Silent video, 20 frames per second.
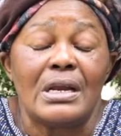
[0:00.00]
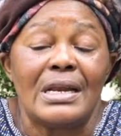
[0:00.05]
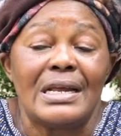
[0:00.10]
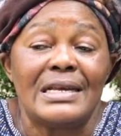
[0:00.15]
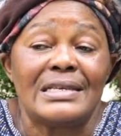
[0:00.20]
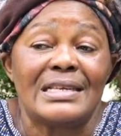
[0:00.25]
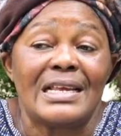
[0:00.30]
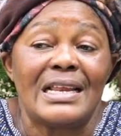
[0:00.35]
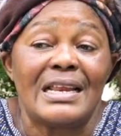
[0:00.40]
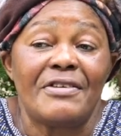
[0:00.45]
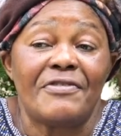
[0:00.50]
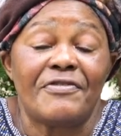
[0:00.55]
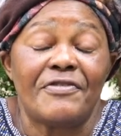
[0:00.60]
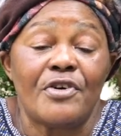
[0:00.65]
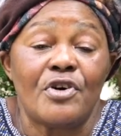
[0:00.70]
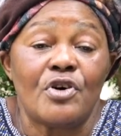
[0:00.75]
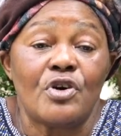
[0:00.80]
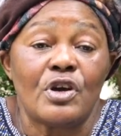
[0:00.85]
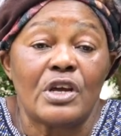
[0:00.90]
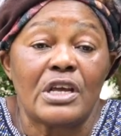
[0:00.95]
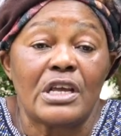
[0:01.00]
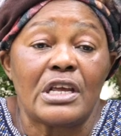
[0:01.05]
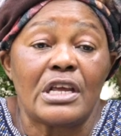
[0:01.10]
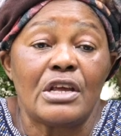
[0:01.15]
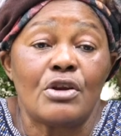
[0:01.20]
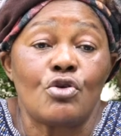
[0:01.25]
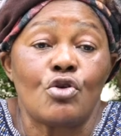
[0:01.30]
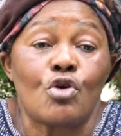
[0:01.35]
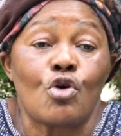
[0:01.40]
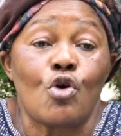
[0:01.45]
les éléphants
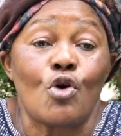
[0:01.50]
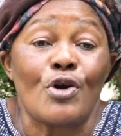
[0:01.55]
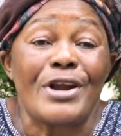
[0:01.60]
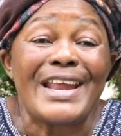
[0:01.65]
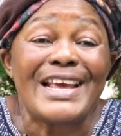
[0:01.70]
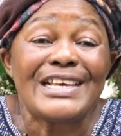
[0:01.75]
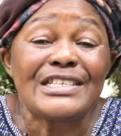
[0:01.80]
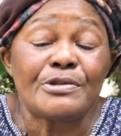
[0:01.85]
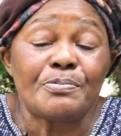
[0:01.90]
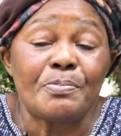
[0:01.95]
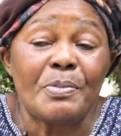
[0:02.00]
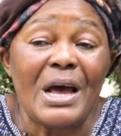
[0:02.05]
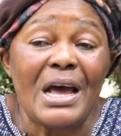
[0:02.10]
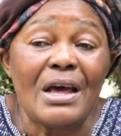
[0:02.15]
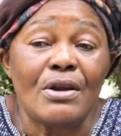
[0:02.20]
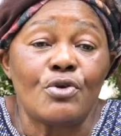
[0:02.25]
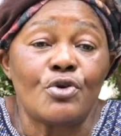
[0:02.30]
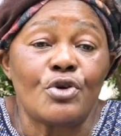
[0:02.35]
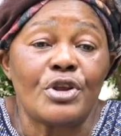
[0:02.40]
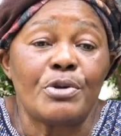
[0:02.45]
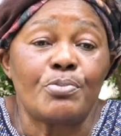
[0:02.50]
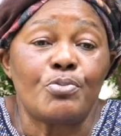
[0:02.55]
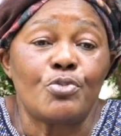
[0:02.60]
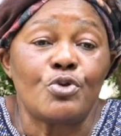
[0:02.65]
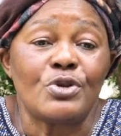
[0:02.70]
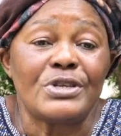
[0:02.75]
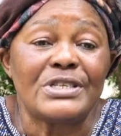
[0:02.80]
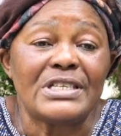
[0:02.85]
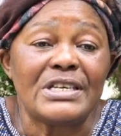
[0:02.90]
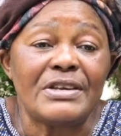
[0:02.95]
qui ne connaissent pas le
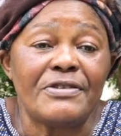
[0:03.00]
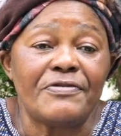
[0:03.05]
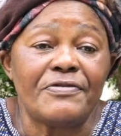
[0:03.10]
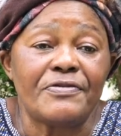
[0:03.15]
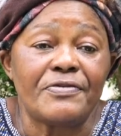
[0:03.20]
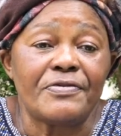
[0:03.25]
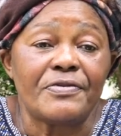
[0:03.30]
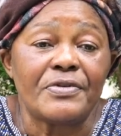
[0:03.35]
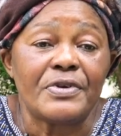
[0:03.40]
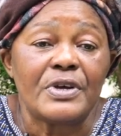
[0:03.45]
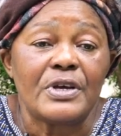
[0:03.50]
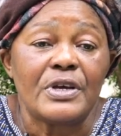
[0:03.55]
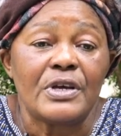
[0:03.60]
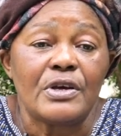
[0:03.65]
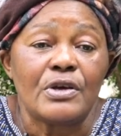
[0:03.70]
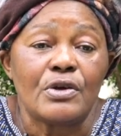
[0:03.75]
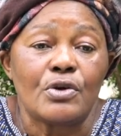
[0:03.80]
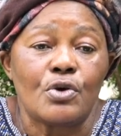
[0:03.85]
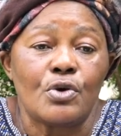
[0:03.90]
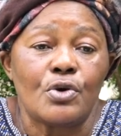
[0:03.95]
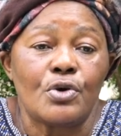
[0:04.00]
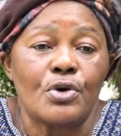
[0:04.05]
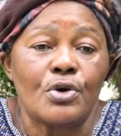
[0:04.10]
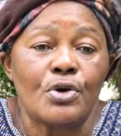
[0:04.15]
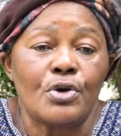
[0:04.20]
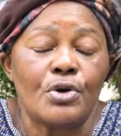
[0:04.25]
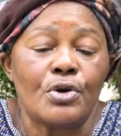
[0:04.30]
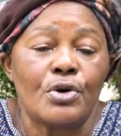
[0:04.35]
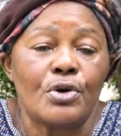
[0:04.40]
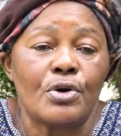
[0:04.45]
répulsif
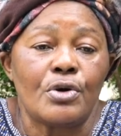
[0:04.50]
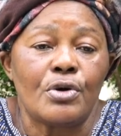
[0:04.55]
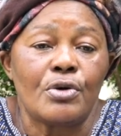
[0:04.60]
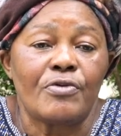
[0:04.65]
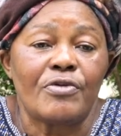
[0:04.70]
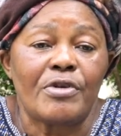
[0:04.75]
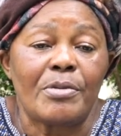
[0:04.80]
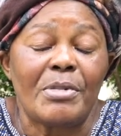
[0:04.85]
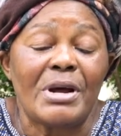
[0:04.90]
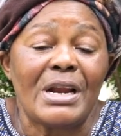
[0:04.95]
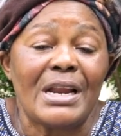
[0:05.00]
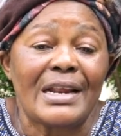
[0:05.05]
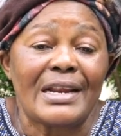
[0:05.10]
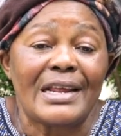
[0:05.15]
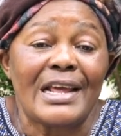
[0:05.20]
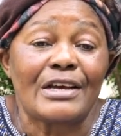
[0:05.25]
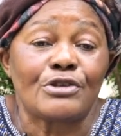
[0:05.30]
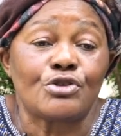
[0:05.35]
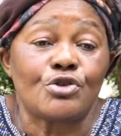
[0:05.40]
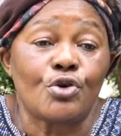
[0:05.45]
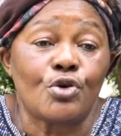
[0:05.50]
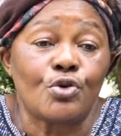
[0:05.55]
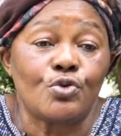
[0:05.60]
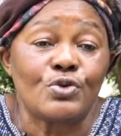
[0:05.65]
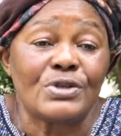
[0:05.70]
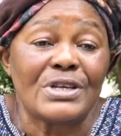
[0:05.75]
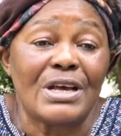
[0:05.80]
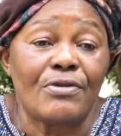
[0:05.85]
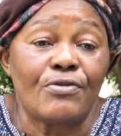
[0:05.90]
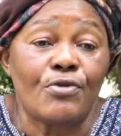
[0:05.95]
que euh, vraiment la réaction
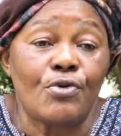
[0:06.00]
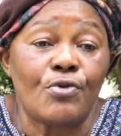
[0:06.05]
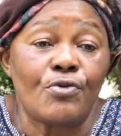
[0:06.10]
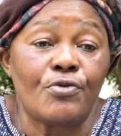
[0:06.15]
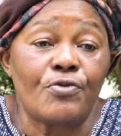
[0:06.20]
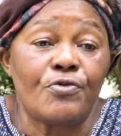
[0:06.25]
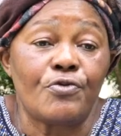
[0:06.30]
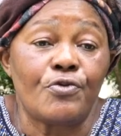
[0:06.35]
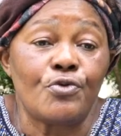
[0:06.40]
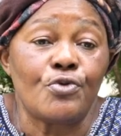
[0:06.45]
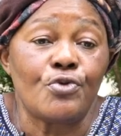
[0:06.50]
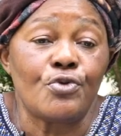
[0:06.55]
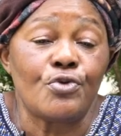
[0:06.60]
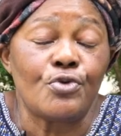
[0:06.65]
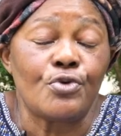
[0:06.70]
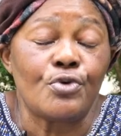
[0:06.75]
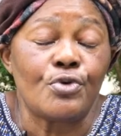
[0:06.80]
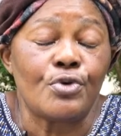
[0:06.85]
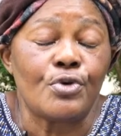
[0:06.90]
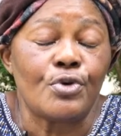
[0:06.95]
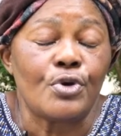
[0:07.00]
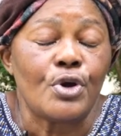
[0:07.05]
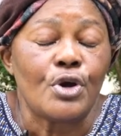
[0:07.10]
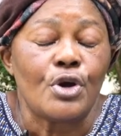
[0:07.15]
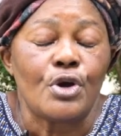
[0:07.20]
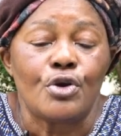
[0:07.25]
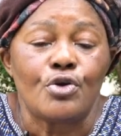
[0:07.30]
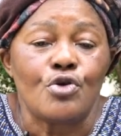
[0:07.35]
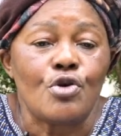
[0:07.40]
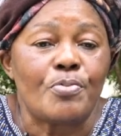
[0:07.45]
que nous avons vue euh,
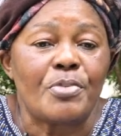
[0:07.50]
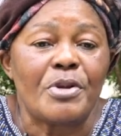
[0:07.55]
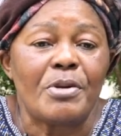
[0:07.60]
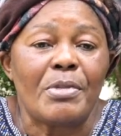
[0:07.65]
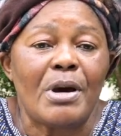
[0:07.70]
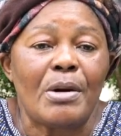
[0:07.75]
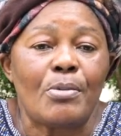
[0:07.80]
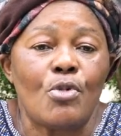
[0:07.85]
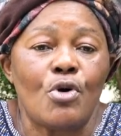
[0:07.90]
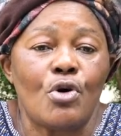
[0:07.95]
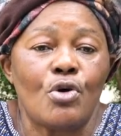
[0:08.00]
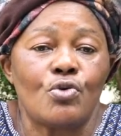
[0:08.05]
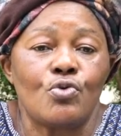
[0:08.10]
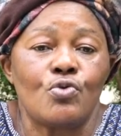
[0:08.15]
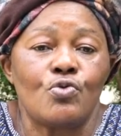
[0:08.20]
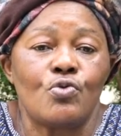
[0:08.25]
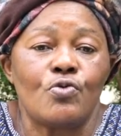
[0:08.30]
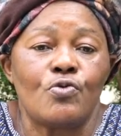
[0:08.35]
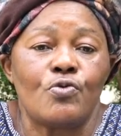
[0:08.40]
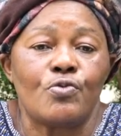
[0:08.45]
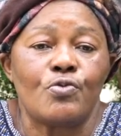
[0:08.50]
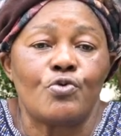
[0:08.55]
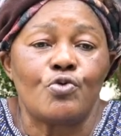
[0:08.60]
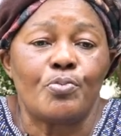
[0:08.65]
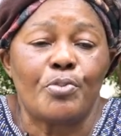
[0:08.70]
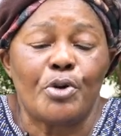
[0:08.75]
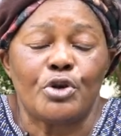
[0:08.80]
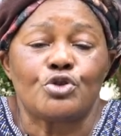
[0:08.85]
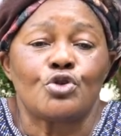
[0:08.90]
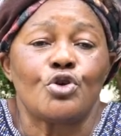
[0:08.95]
depuis prime nous,
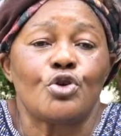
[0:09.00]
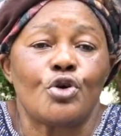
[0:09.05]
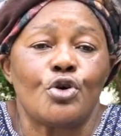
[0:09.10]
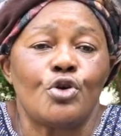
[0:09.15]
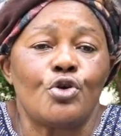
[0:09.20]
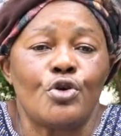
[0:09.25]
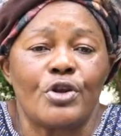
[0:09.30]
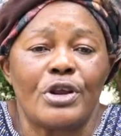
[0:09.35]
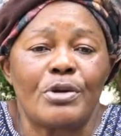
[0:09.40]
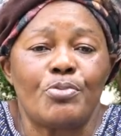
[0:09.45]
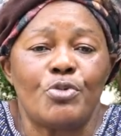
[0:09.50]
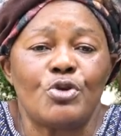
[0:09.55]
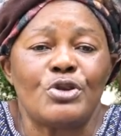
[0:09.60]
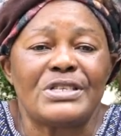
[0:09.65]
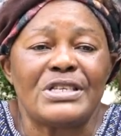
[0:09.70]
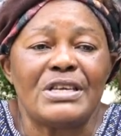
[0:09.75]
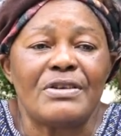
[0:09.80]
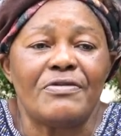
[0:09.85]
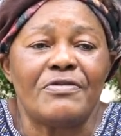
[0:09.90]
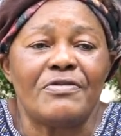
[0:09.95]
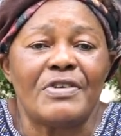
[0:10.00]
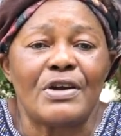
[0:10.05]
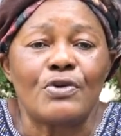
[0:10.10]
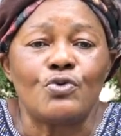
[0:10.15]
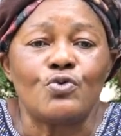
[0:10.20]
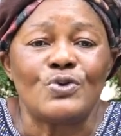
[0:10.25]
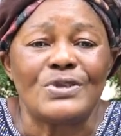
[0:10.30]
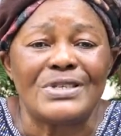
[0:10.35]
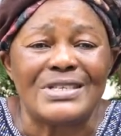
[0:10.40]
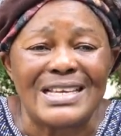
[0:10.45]
pensons que le répulsif
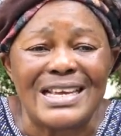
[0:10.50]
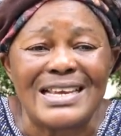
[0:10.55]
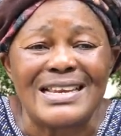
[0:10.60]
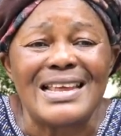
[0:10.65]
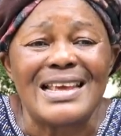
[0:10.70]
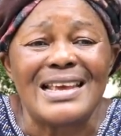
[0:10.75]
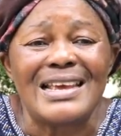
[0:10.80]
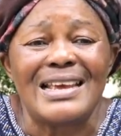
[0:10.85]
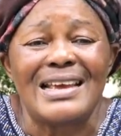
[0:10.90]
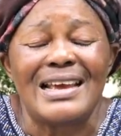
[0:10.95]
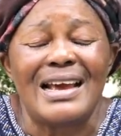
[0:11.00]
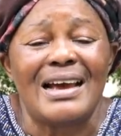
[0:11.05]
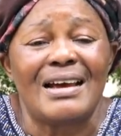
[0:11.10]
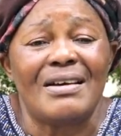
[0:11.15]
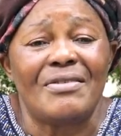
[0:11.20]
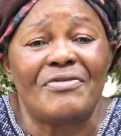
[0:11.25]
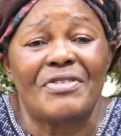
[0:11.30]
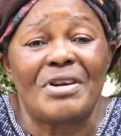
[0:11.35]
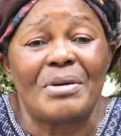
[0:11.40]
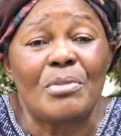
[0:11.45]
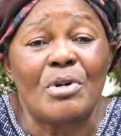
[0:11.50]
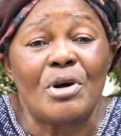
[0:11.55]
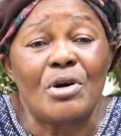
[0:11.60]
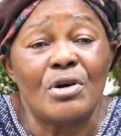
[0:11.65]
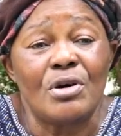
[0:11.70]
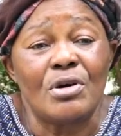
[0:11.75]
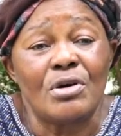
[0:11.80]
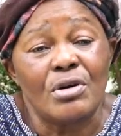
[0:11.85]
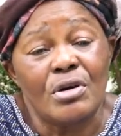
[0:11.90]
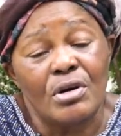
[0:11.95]
va nous aider à
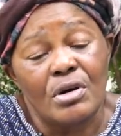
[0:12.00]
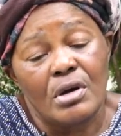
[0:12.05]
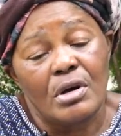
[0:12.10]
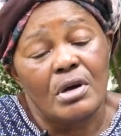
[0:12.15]
vraiment